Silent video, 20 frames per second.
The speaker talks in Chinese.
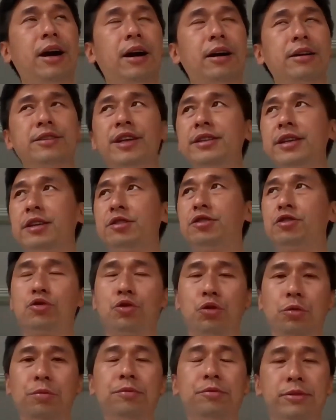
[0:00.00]
啊，现在
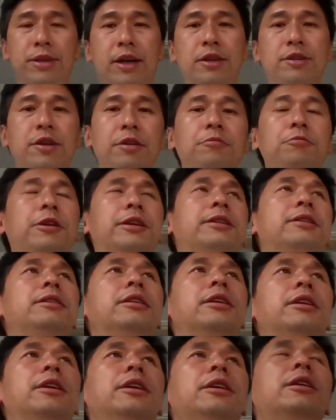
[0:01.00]
是逐步在升温，
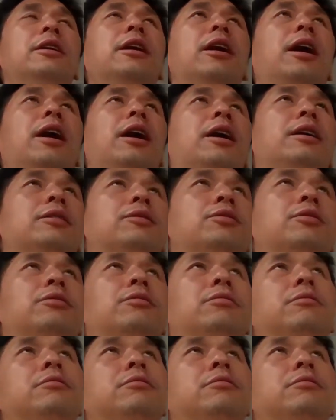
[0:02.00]
啊，